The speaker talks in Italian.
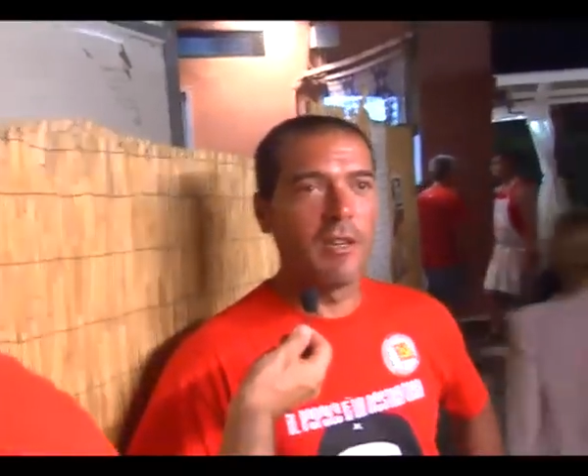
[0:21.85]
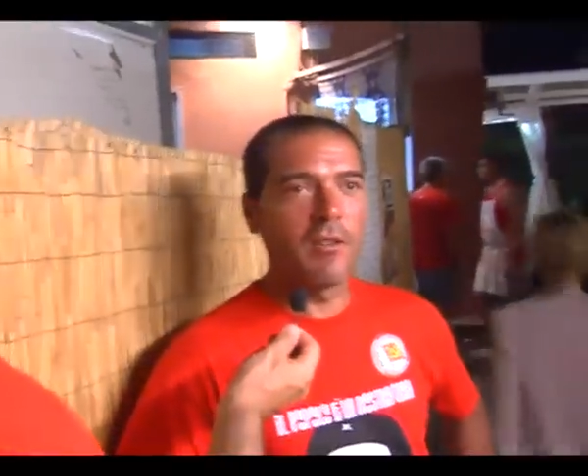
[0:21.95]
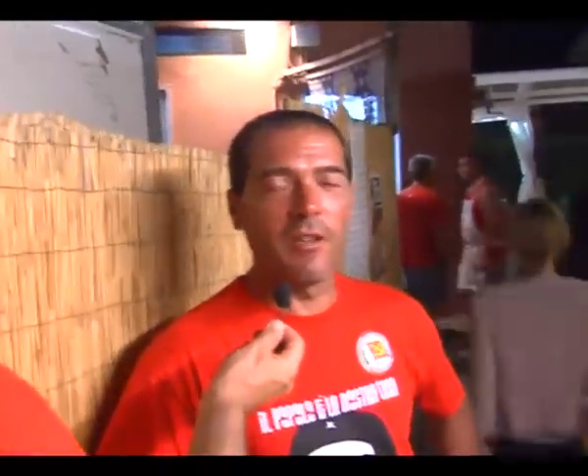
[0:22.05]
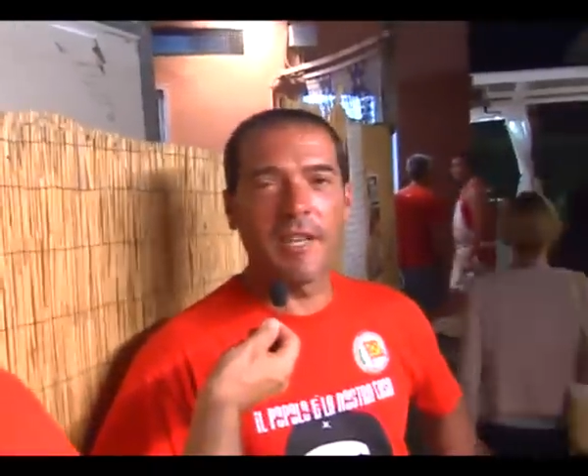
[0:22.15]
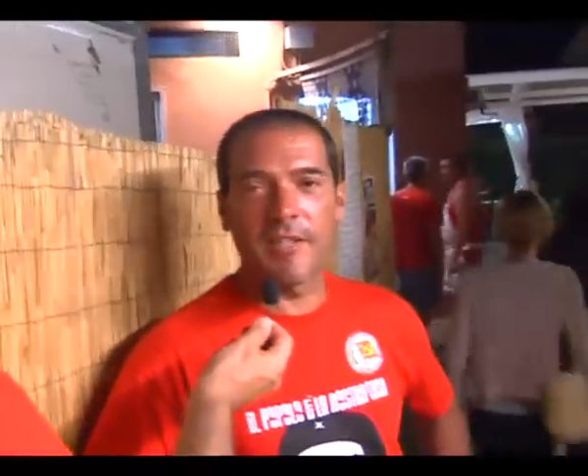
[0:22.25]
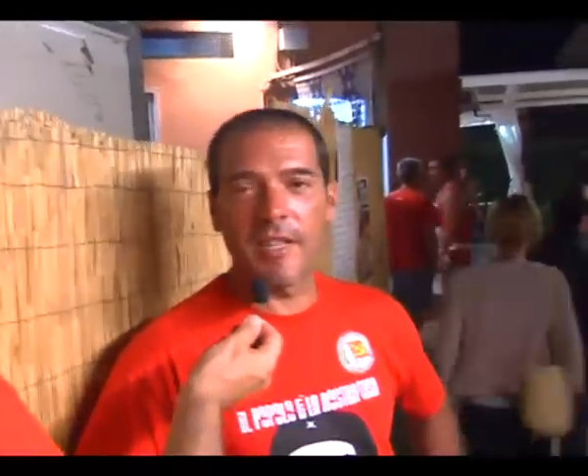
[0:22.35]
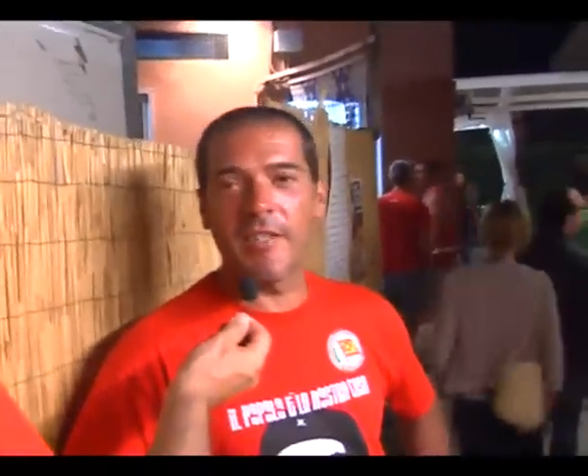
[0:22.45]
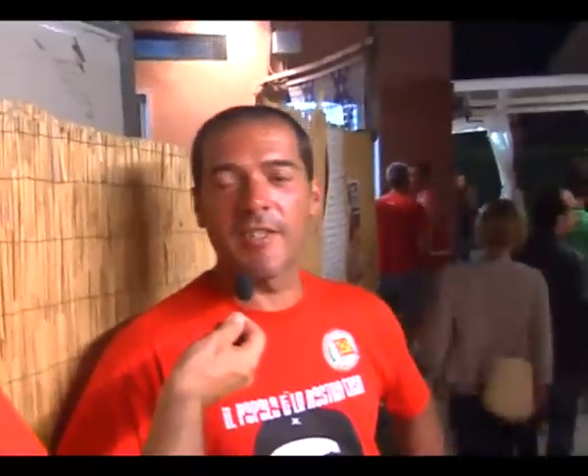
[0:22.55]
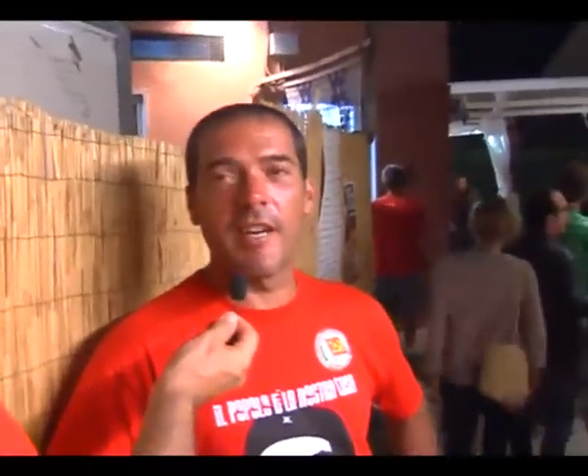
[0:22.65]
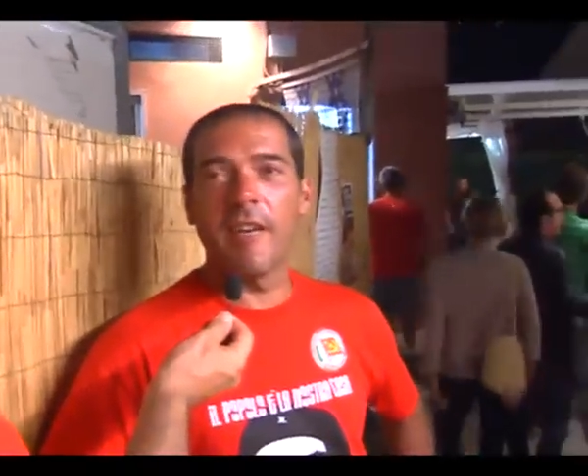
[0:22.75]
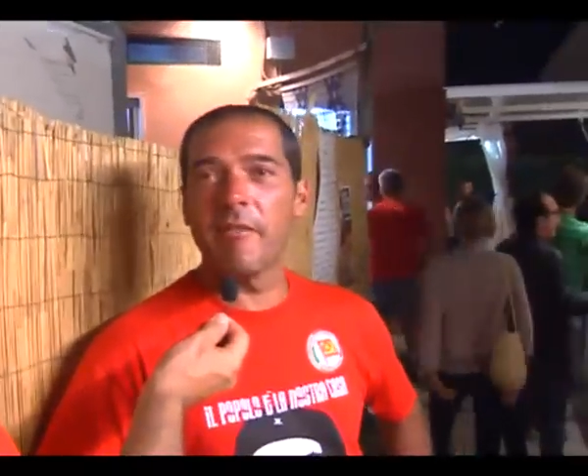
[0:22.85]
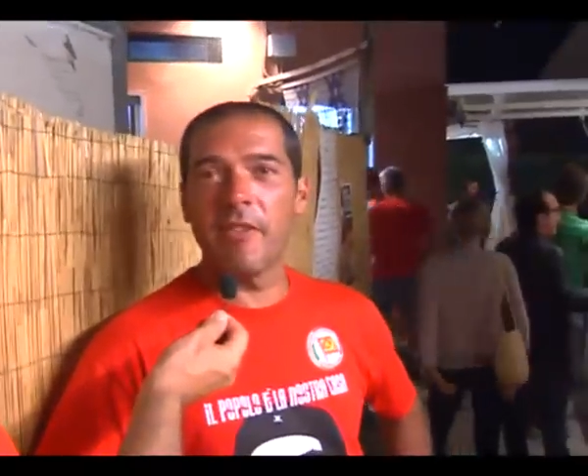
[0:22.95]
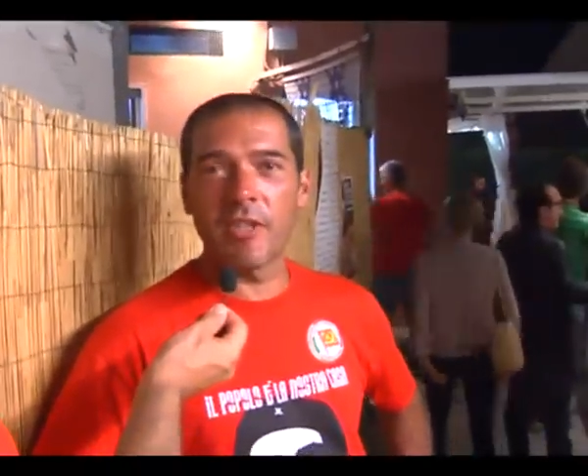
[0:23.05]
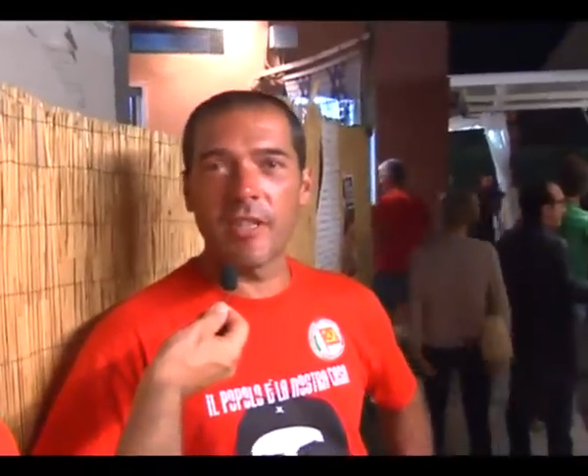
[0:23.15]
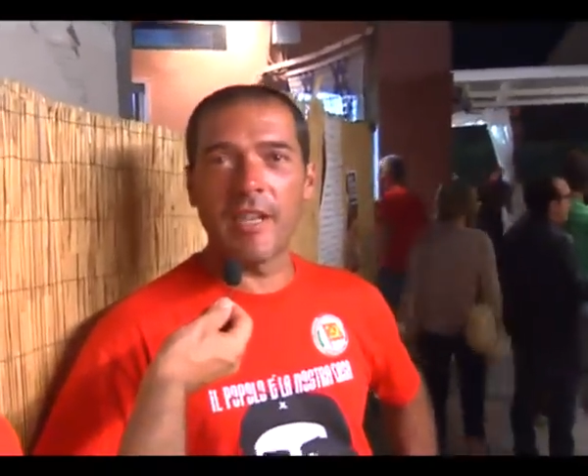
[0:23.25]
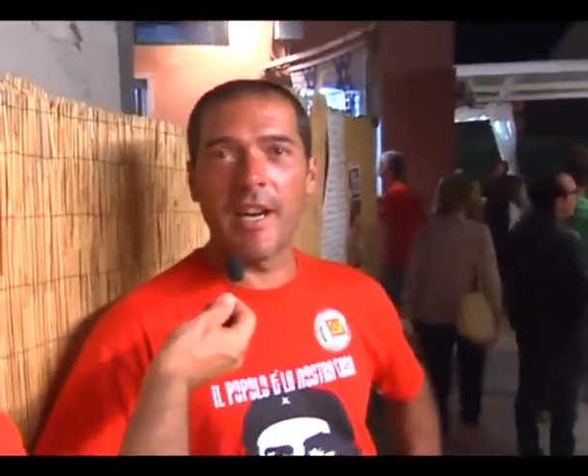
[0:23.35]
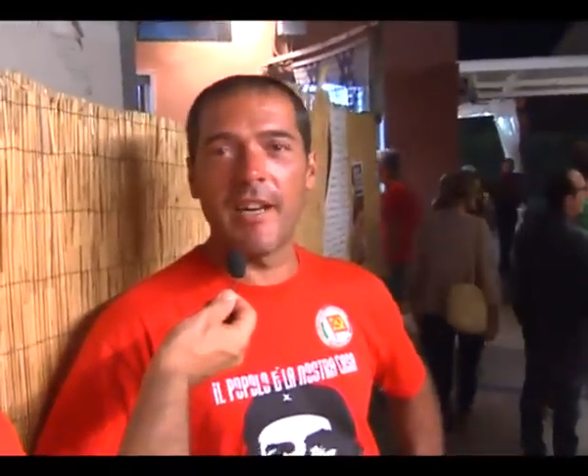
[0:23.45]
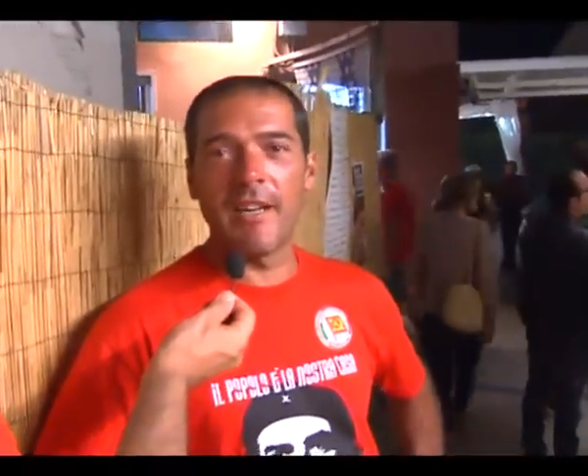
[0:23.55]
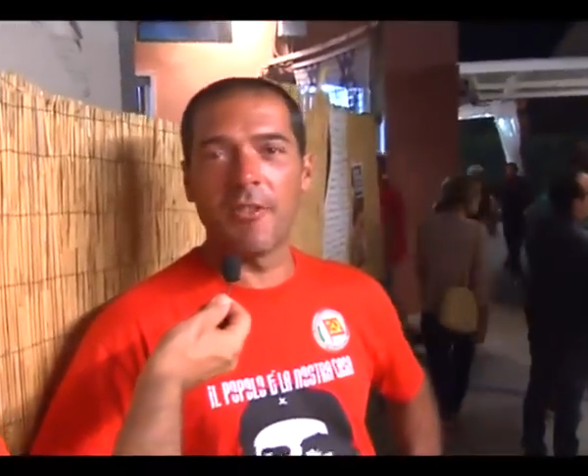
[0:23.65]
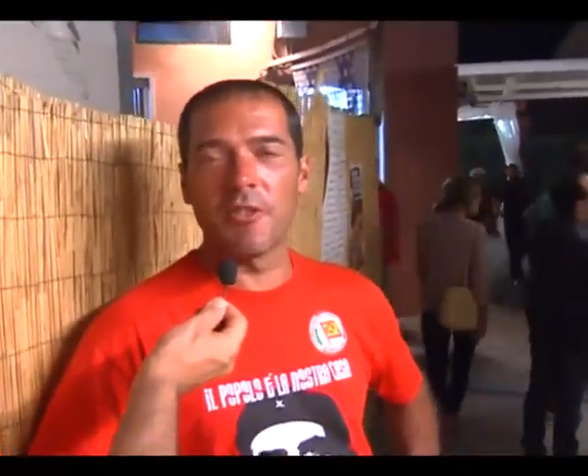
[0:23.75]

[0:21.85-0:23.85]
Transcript: con la stessa vivacità e lo